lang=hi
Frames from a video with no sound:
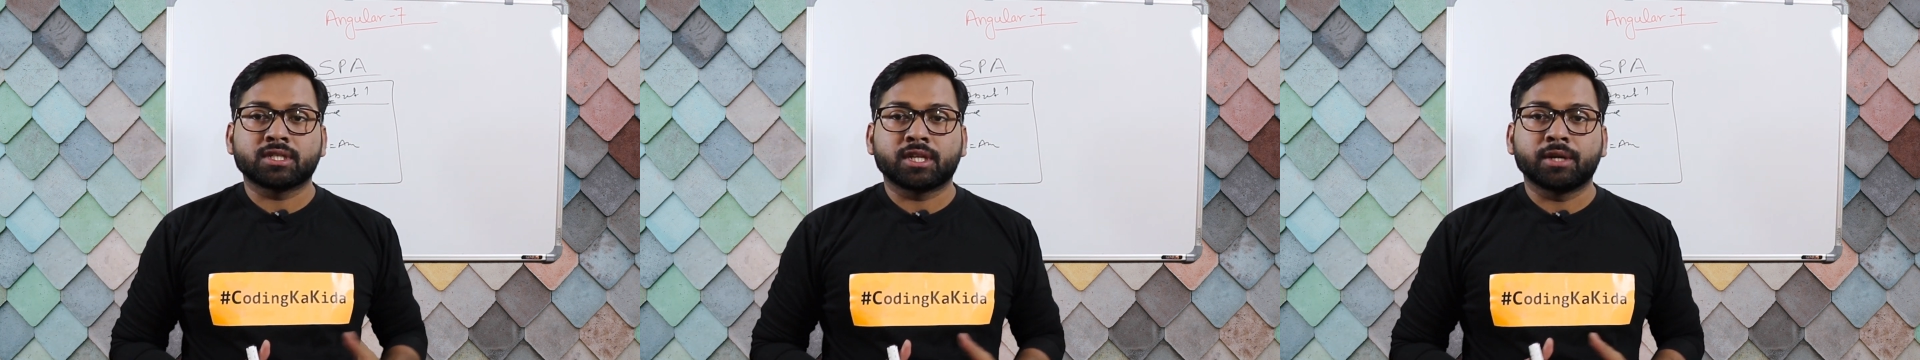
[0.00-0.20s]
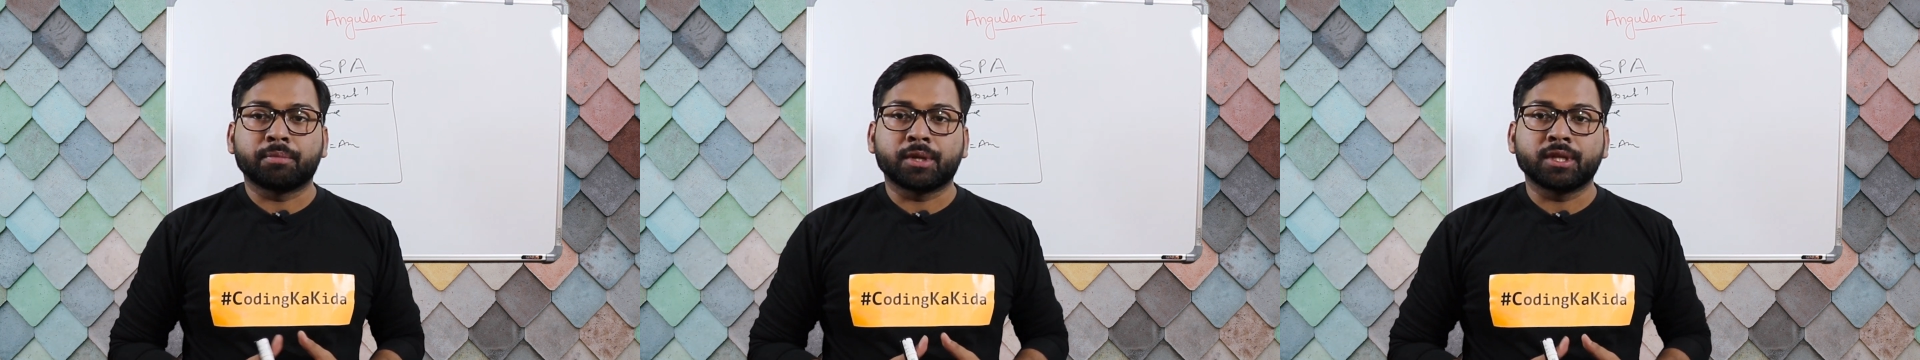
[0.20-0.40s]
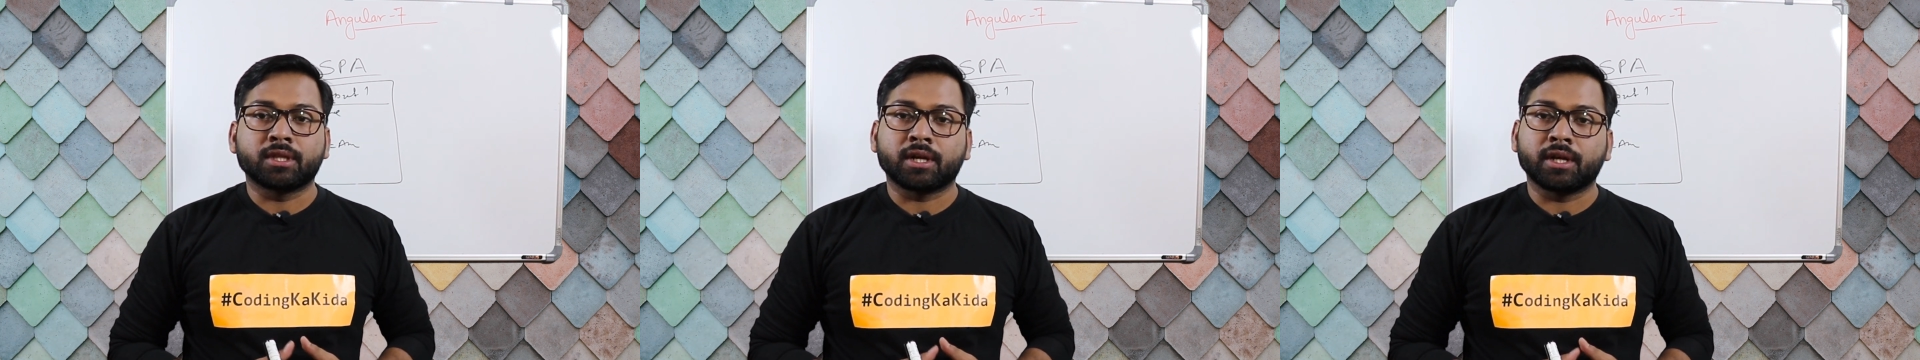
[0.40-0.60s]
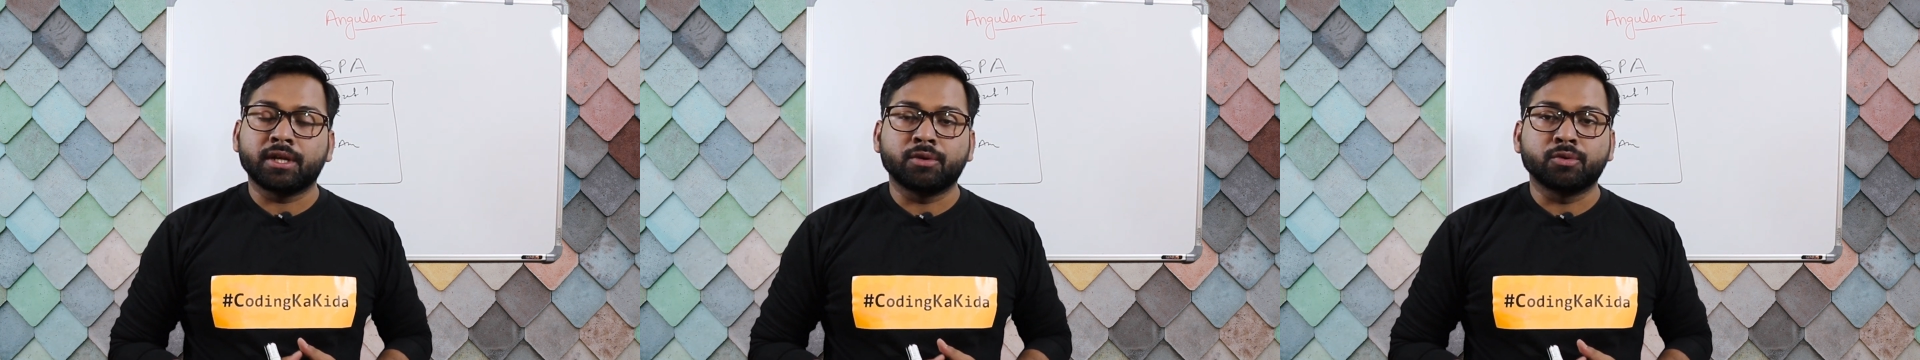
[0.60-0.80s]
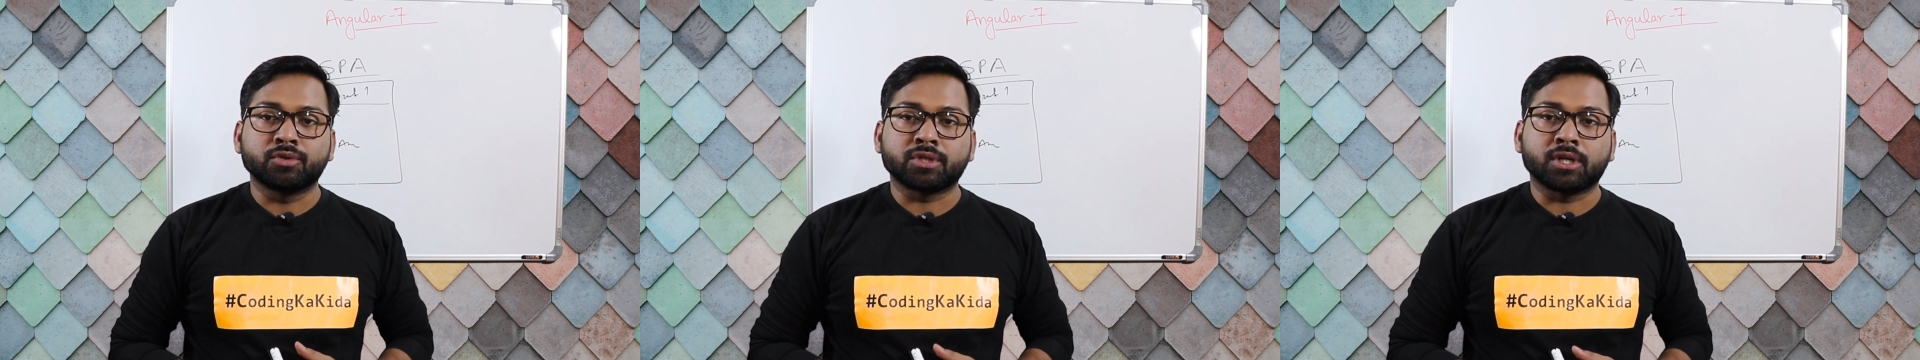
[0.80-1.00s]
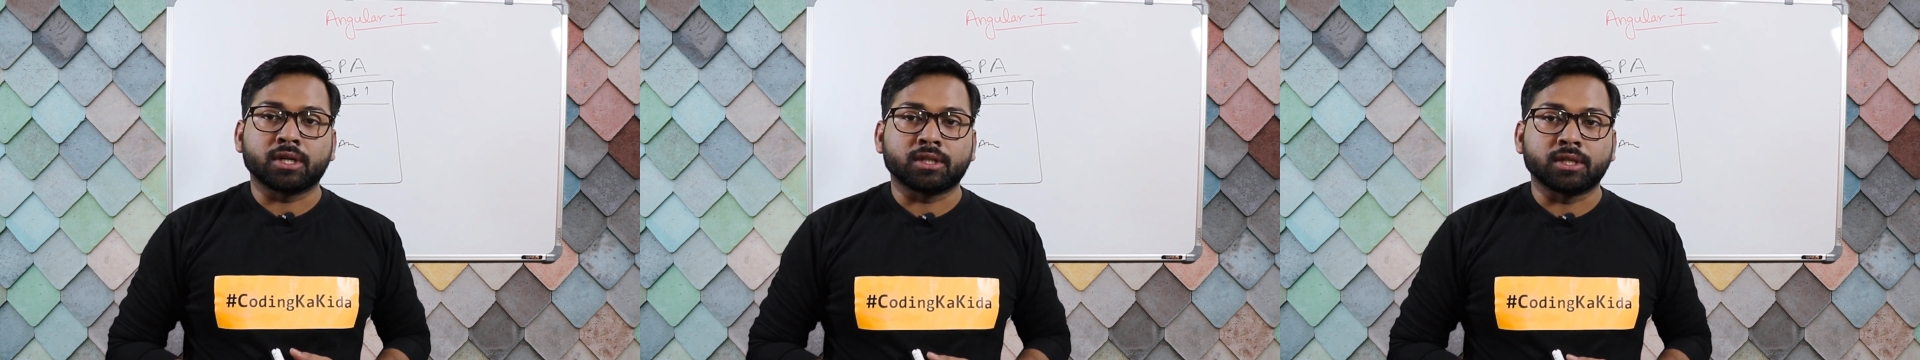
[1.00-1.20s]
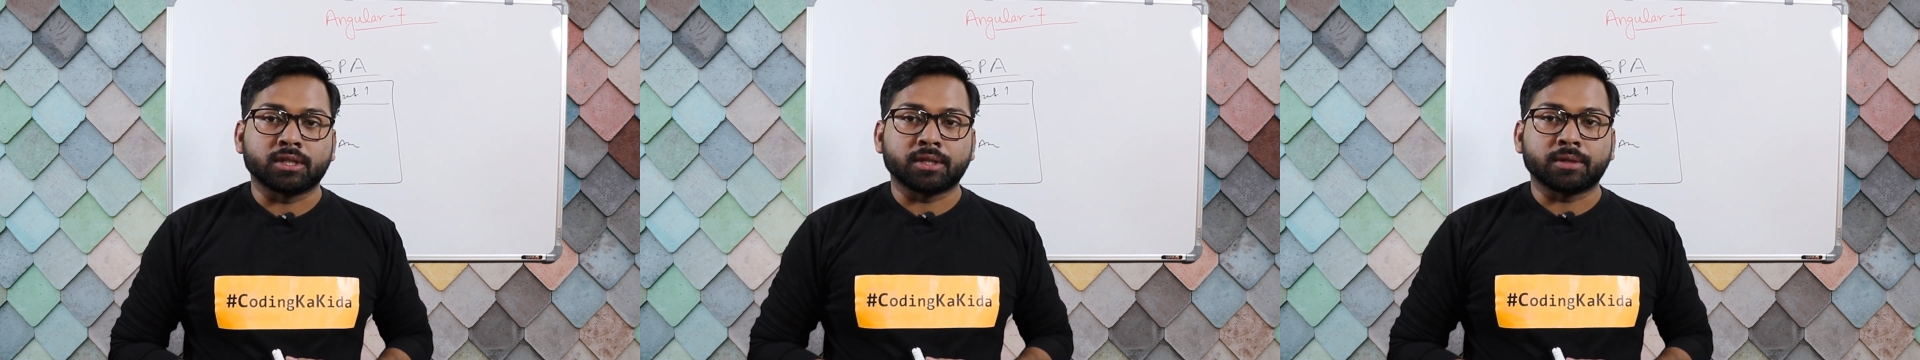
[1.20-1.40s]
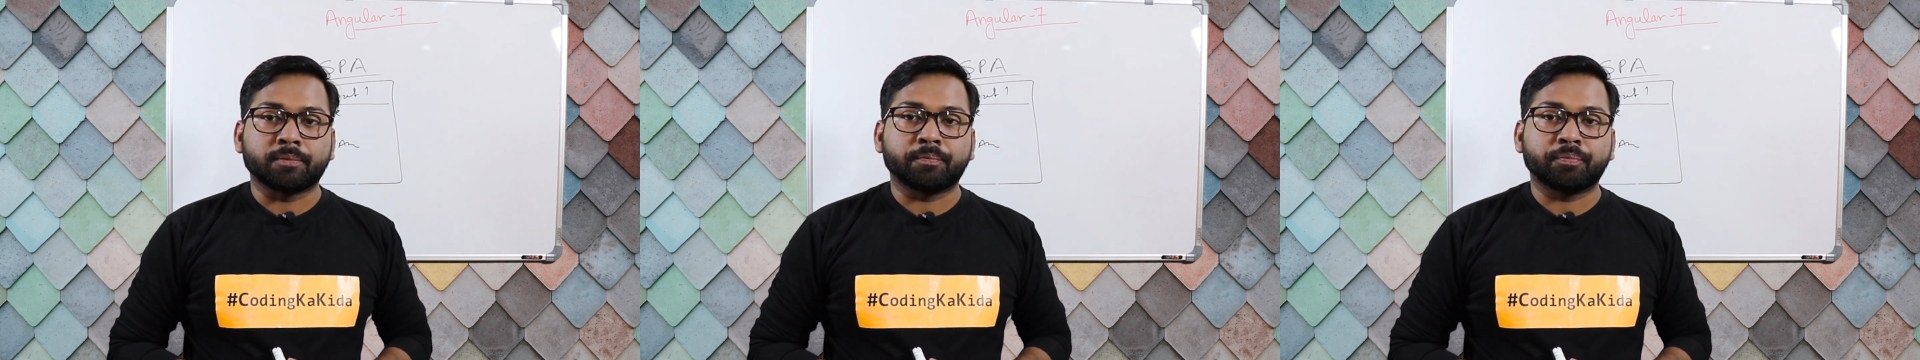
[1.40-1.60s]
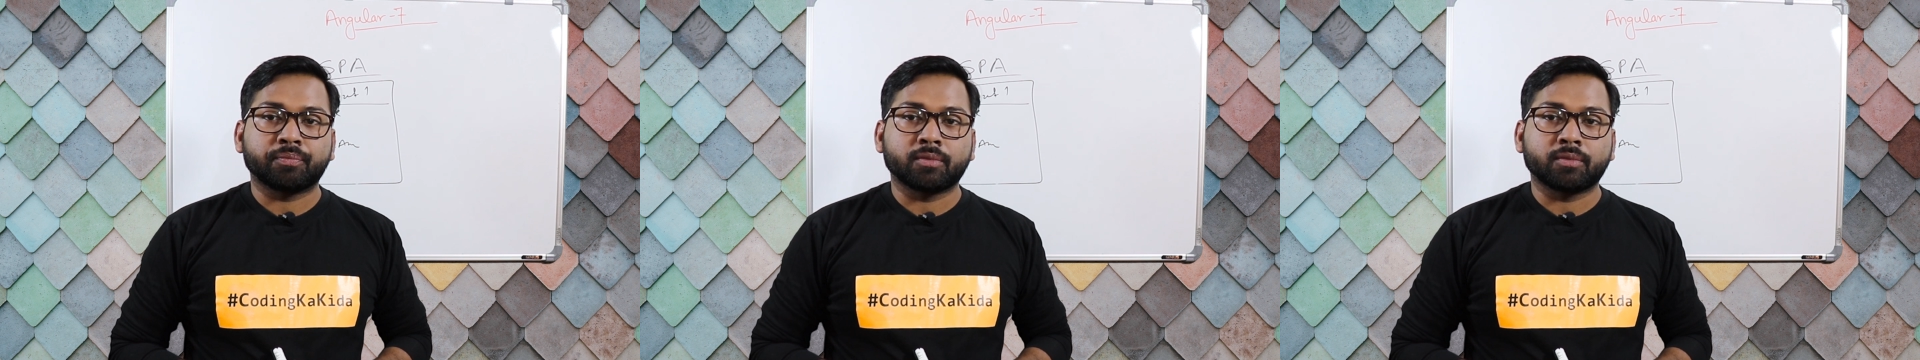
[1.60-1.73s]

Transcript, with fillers: स्क्रिप्ट की तरह ही यूज़ करते थे